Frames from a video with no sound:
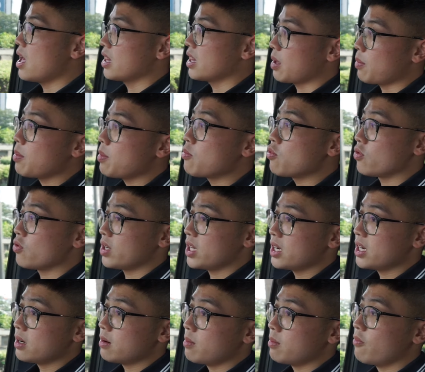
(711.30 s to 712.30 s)
tapi
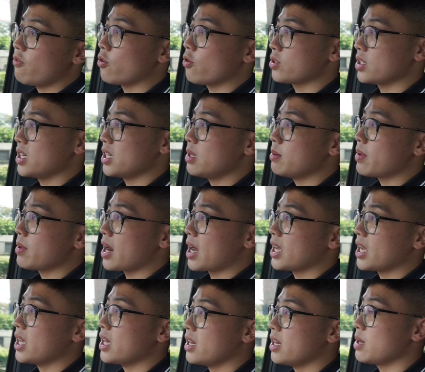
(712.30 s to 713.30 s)
mungkin Fox ini
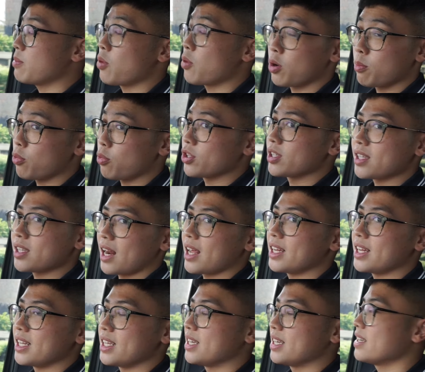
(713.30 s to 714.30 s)
menangnya di poin-poin
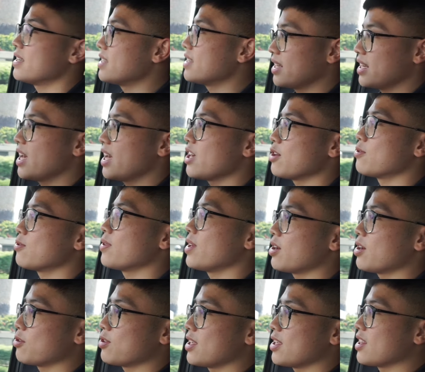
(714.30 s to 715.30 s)
setelah ini. Jadi ayo
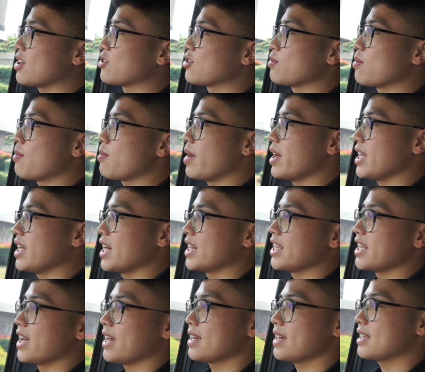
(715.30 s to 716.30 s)
ikutin terus
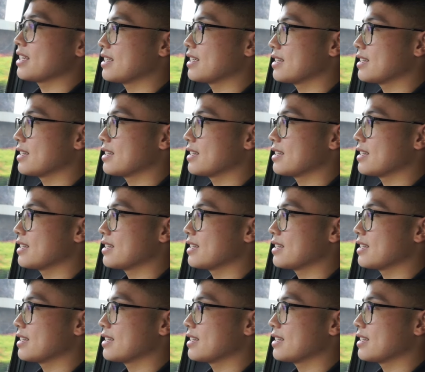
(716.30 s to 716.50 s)
perbandingannya.